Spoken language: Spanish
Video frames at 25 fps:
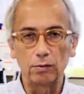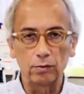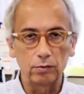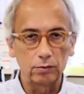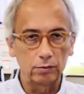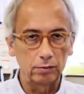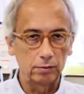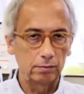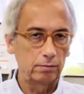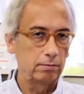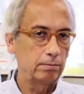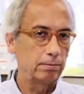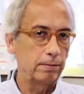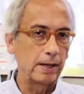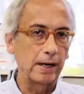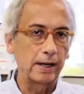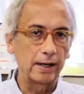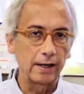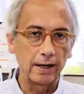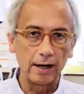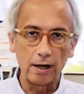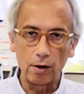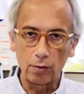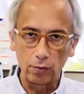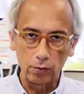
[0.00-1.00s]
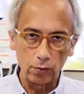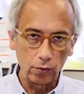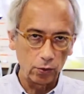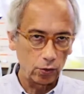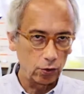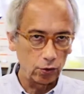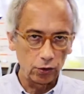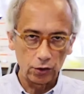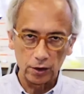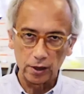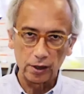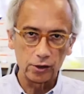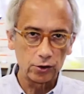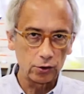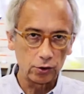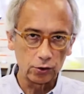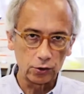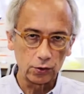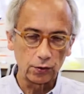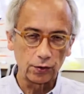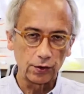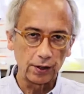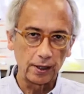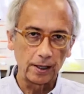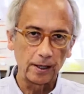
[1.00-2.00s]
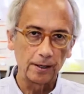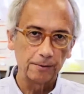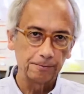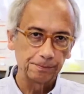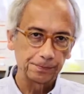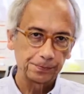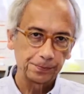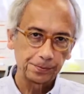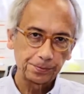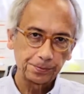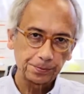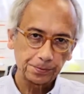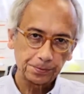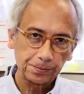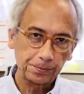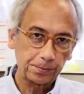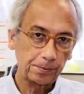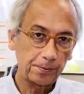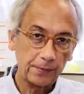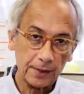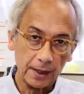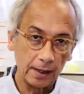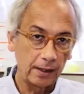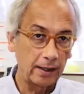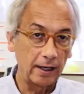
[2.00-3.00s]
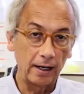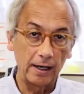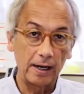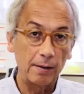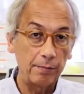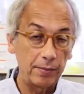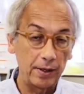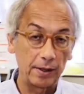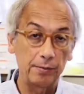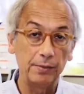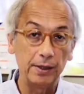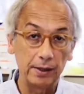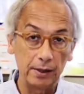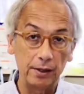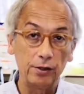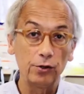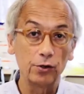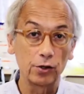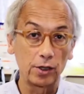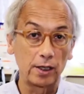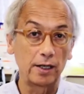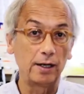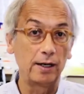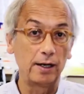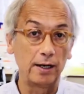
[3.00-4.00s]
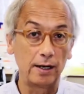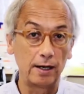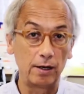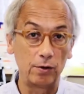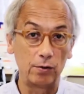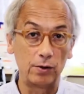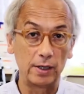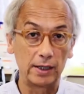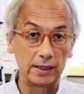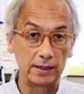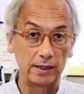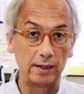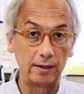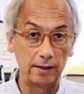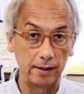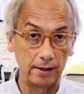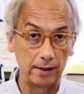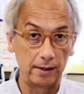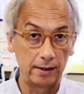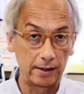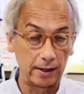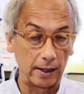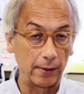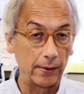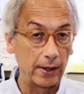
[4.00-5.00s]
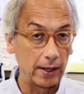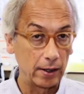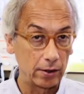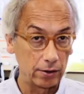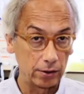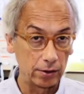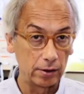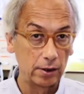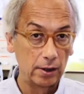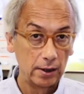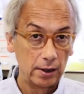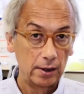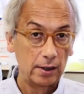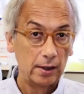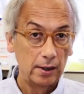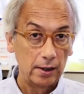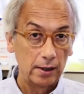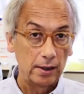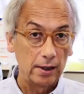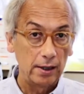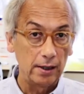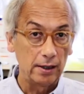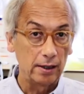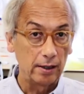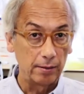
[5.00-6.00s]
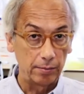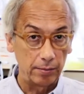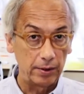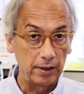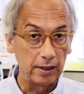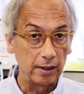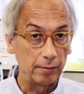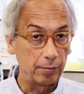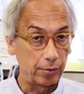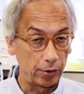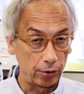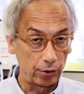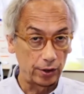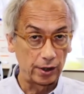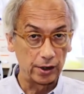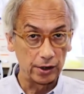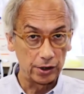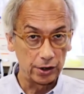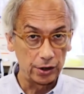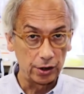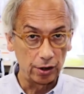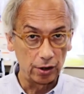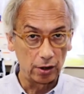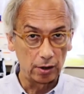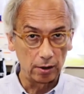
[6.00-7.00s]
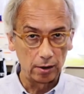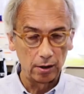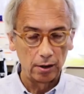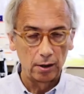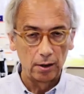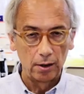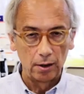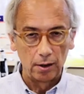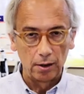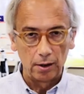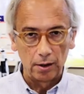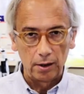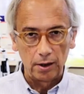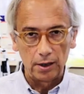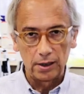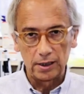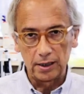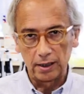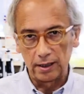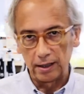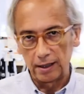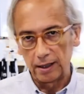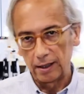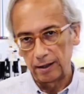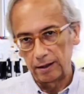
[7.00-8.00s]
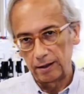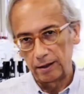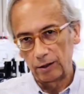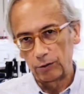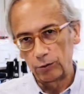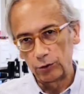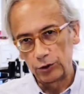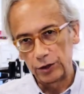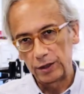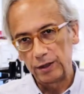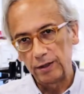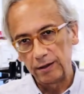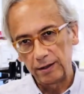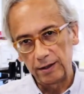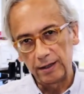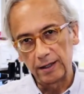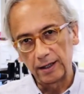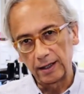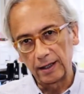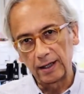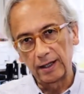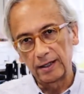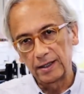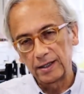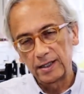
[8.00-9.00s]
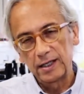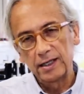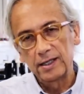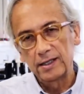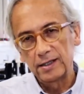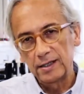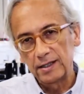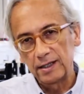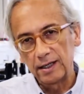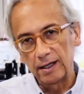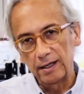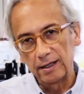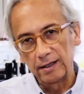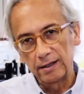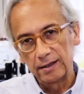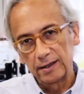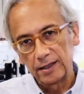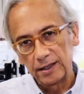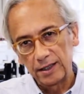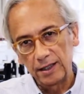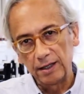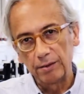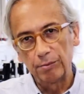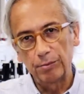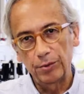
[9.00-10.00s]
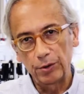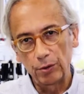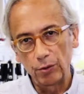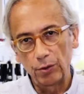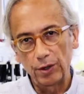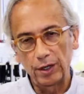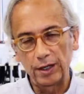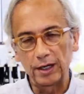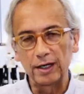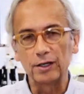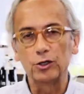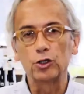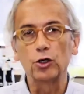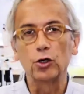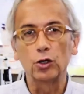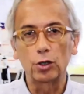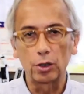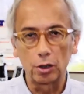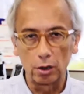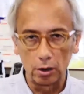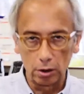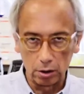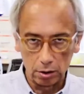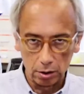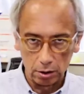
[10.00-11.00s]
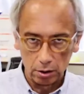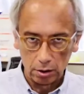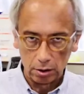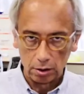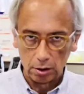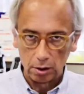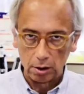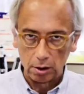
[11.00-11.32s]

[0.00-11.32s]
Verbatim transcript: un, un, background, un contexto social que le ha permitido generar una serie de trabajo y de, progresión. Y sería de justicia que exista siempre un retorno